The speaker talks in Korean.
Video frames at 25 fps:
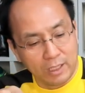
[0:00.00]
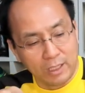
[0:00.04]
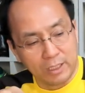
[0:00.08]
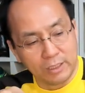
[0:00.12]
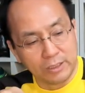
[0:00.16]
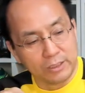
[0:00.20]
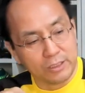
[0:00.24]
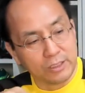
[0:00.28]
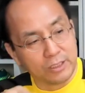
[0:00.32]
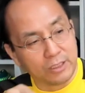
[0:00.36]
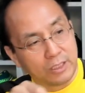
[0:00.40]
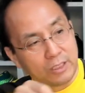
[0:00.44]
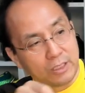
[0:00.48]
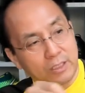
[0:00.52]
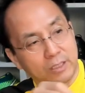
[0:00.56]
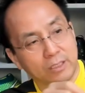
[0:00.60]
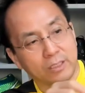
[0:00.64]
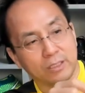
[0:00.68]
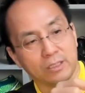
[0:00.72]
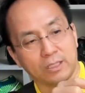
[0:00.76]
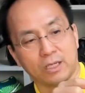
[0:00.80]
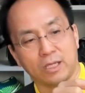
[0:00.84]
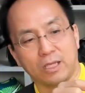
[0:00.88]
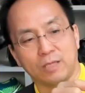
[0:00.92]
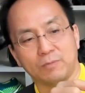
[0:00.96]

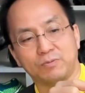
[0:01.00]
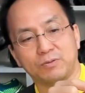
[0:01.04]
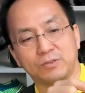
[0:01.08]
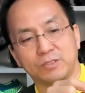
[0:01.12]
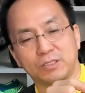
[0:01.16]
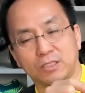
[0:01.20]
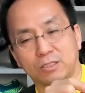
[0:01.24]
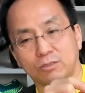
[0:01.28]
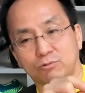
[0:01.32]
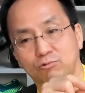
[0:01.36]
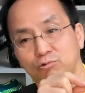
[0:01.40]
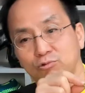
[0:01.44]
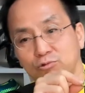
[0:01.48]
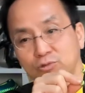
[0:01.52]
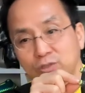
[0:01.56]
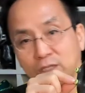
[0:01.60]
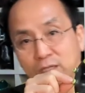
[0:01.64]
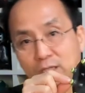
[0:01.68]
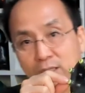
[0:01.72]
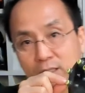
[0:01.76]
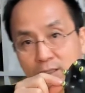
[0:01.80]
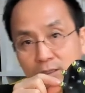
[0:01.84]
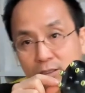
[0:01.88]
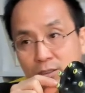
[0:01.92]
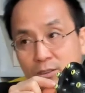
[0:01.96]
AG나 FG
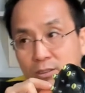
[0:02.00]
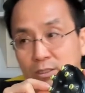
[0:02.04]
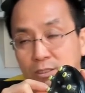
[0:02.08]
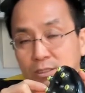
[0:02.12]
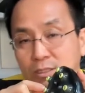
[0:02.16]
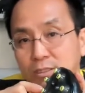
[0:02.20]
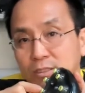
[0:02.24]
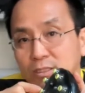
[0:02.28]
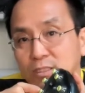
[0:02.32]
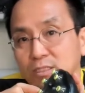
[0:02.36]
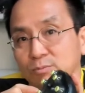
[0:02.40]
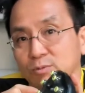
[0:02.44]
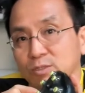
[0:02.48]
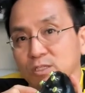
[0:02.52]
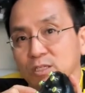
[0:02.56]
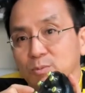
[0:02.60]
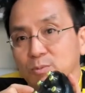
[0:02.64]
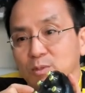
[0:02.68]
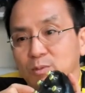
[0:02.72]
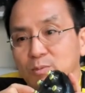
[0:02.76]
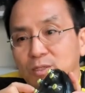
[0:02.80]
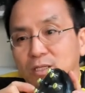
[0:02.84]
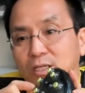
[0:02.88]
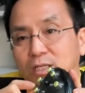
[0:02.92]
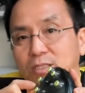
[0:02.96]
구장 이거는 지금
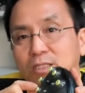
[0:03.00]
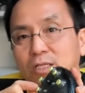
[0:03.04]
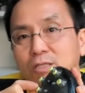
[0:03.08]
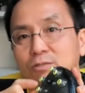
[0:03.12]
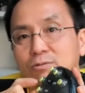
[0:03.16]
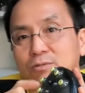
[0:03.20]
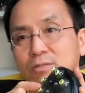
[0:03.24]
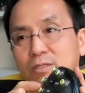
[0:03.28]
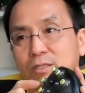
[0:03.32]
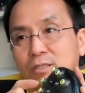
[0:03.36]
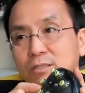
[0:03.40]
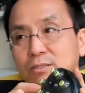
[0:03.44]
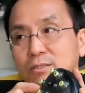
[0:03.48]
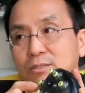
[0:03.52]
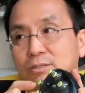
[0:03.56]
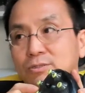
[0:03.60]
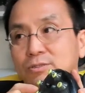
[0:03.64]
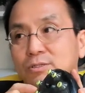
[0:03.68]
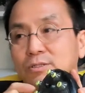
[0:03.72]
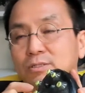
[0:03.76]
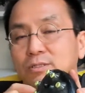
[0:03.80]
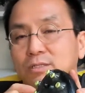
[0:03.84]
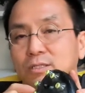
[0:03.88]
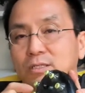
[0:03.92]
12mm가 사용이 되거든요.